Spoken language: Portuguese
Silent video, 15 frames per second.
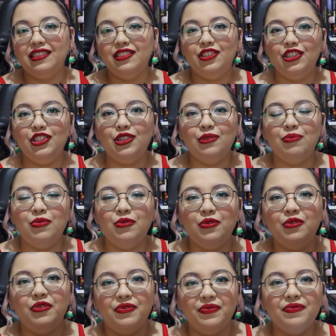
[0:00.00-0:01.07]
De,
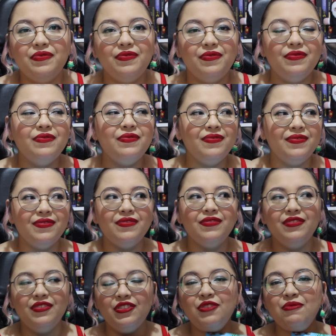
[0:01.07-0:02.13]
tipo,
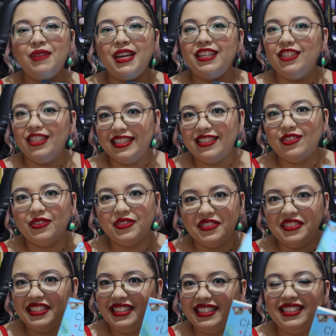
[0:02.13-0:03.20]
do meio-dia às
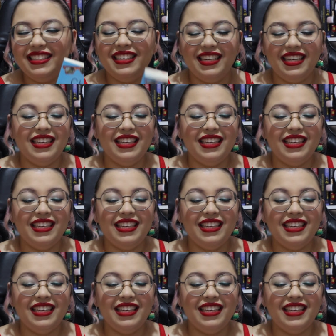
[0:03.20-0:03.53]
11.